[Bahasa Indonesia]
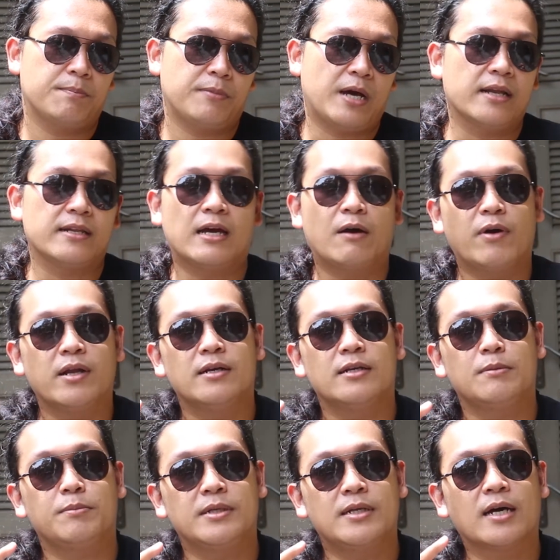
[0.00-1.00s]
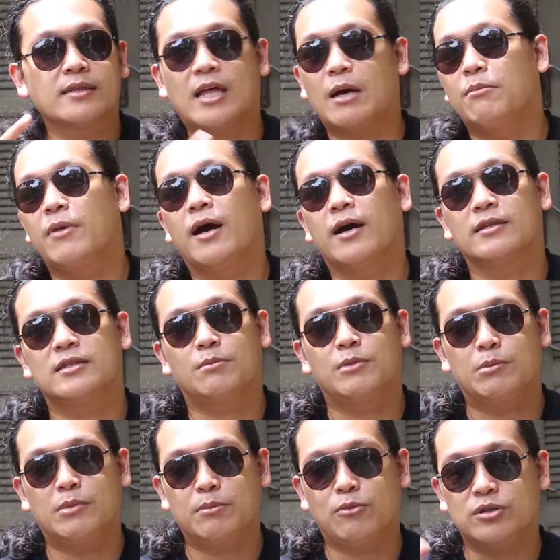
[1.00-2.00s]
karyawan di bidang tambang,
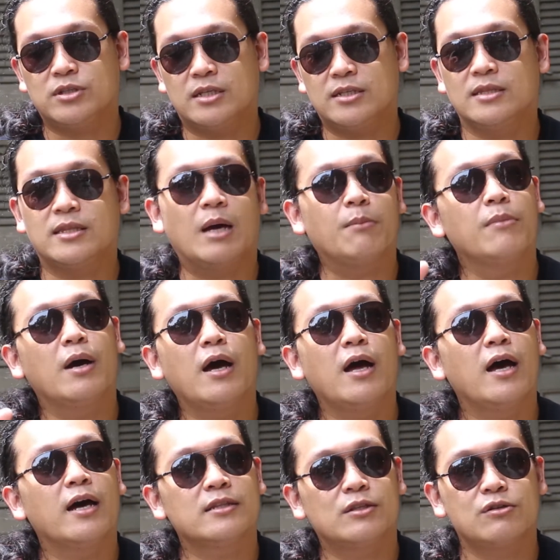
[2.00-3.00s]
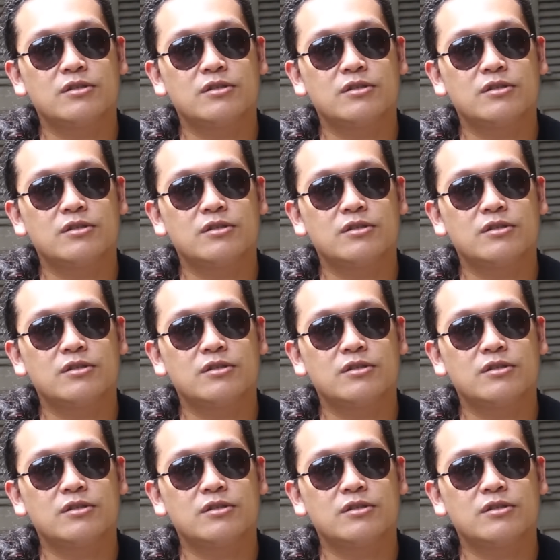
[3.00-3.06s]
teman-teman mau motretin tambang,